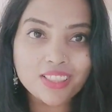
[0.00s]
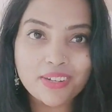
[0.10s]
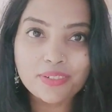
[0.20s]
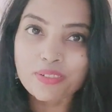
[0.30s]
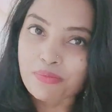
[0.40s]

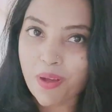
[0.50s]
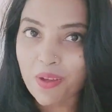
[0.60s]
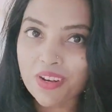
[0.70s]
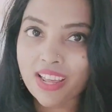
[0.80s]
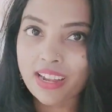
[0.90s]
అందరూ
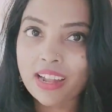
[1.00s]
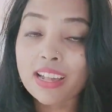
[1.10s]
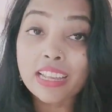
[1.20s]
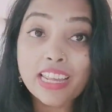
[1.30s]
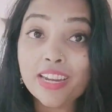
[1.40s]
బాగున్నారా
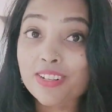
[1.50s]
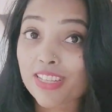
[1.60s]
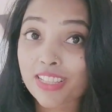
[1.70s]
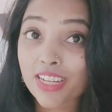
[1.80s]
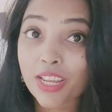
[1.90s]
ఈ
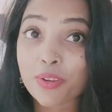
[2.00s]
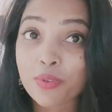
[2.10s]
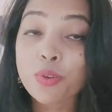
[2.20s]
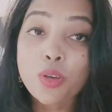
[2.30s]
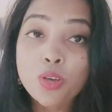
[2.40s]
రోజైతే నేను